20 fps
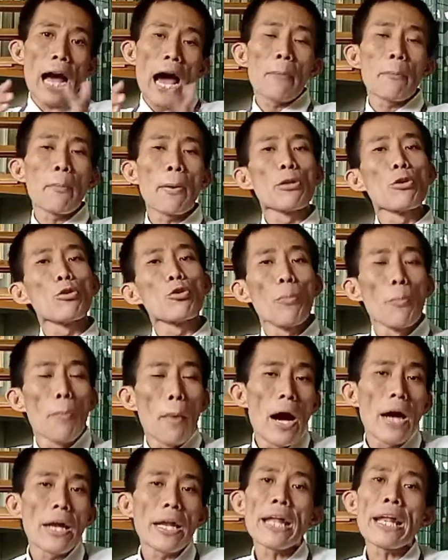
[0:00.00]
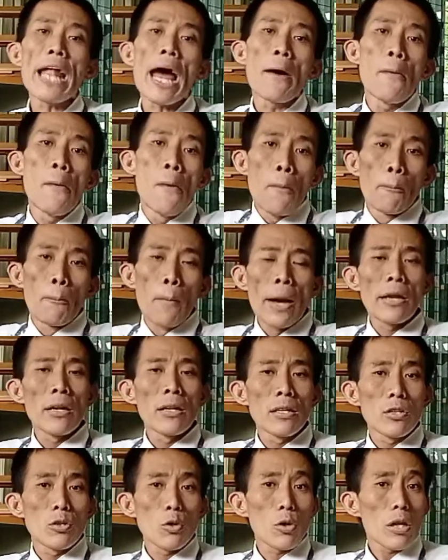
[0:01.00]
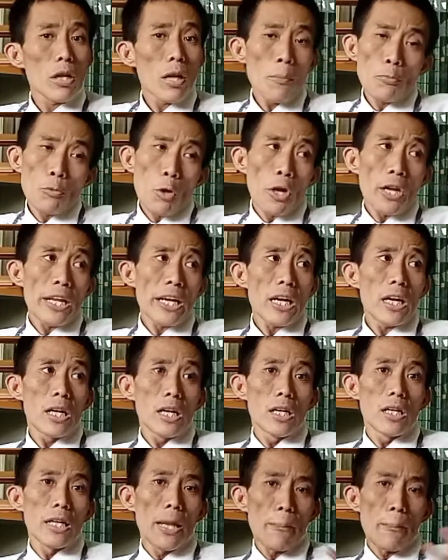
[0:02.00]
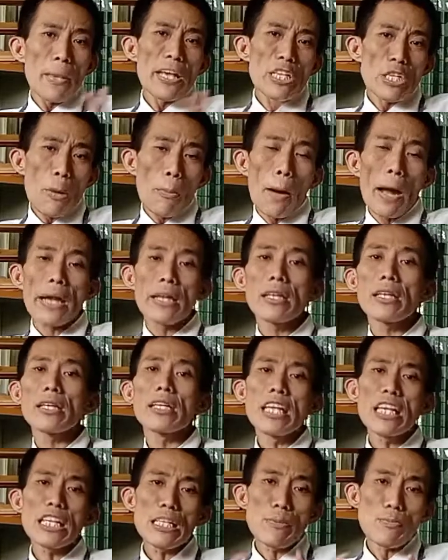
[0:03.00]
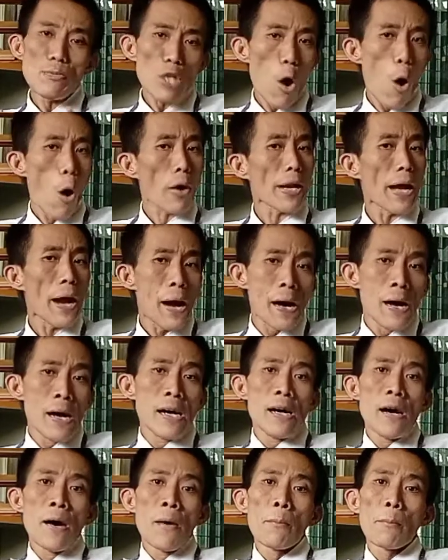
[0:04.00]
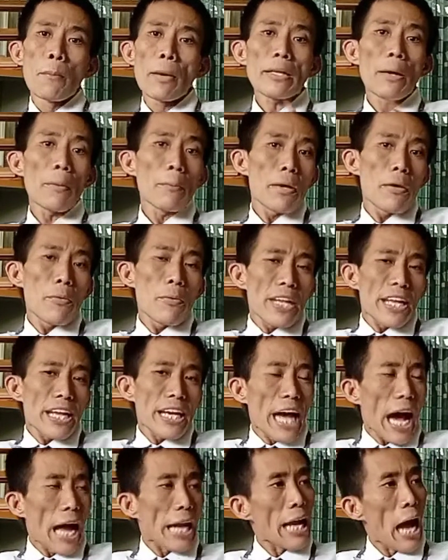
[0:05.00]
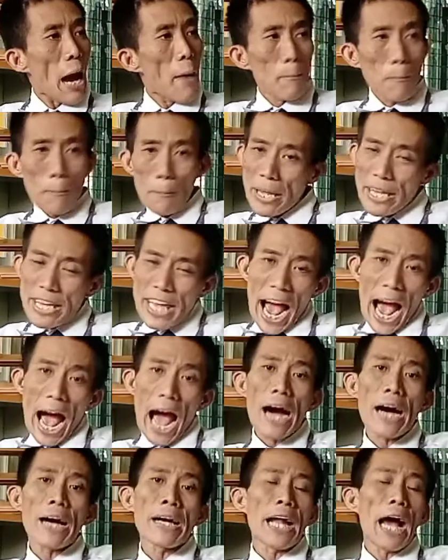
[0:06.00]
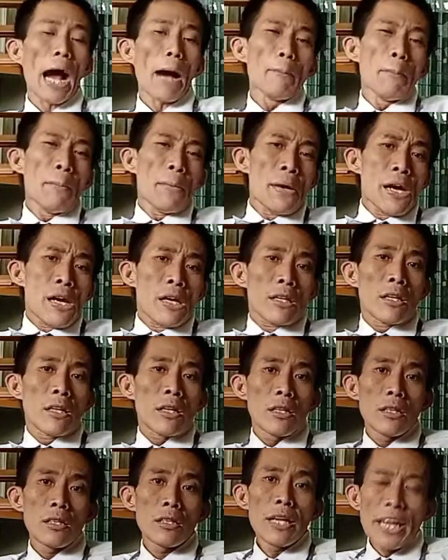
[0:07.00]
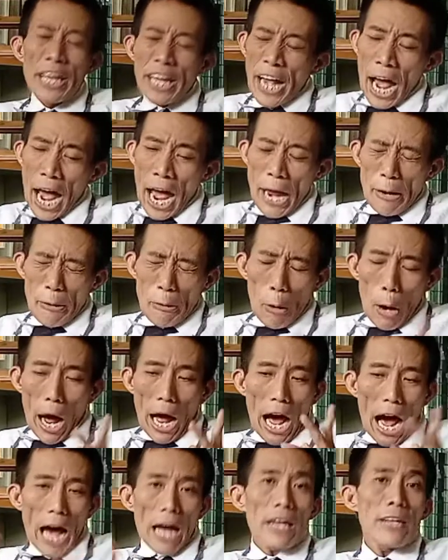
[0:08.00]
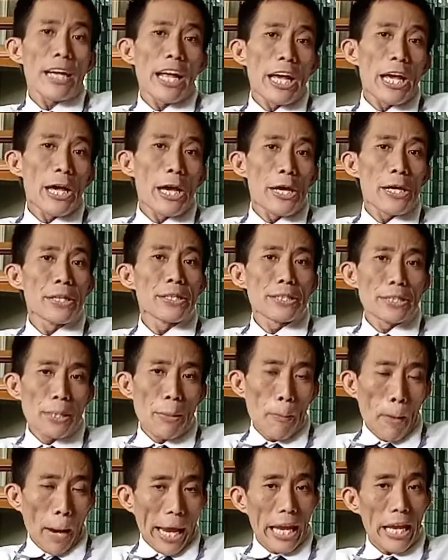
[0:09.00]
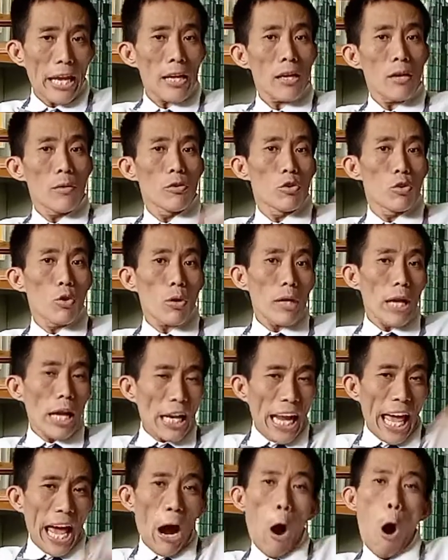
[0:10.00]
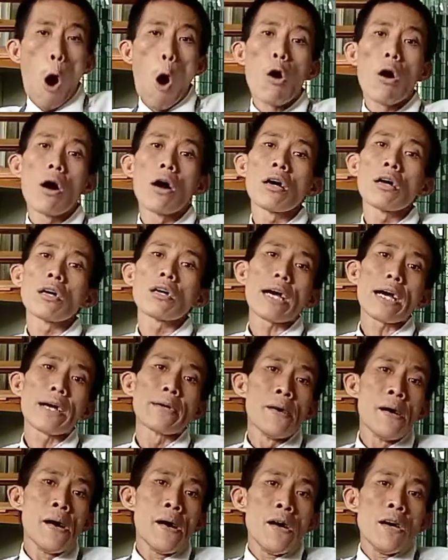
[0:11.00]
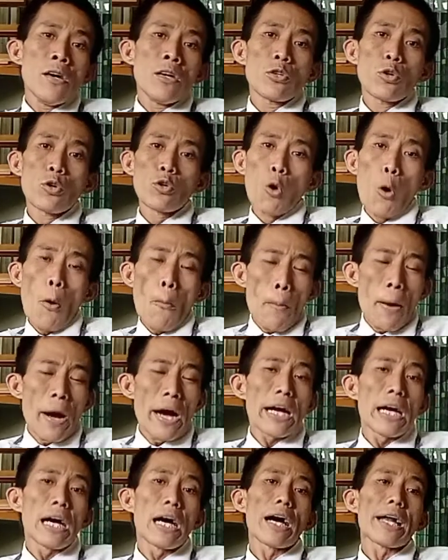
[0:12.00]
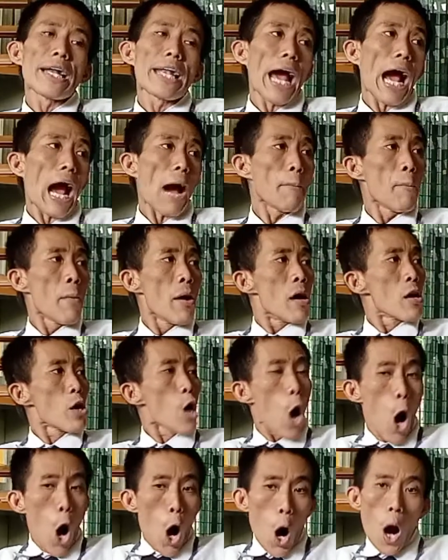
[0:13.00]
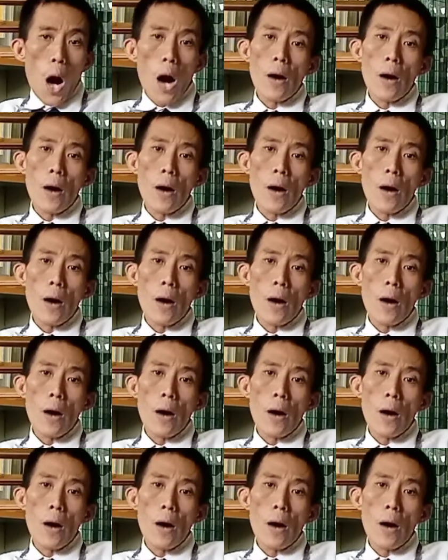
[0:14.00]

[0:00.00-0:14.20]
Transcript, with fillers: การเป็นยูทูบเบอร์นั้นนะมันจุดเริ่มต้นนี้คือในปีสองพันยี่สิบสองเนี่ยมันจะมีวิธีการทำไม่ยากนะครับยิ่งง่ายกว่าในสมัยยุคแรกๆของ YouTube เพิ่งเกิดนะครับก็